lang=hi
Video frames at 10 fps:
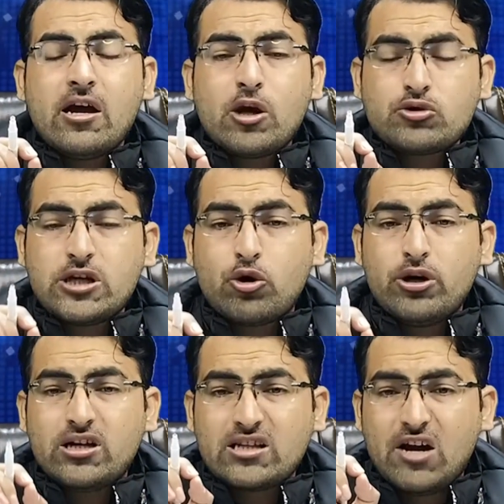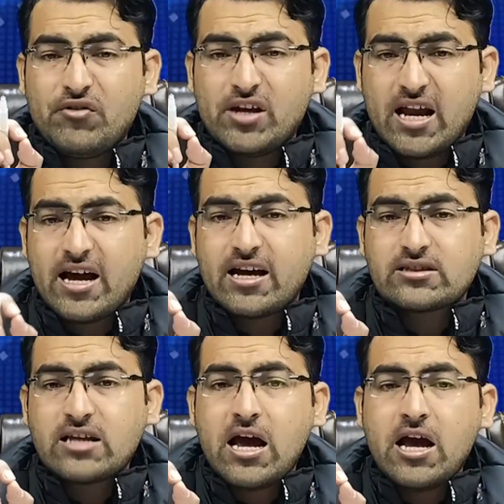कि उससे कोई अख्तिलाफ राय
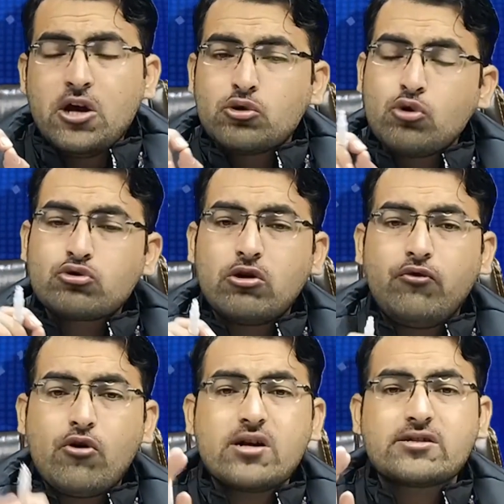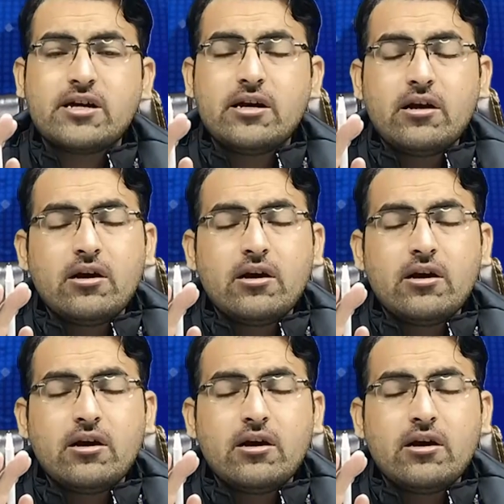करता है तो उसको फ़ौरन से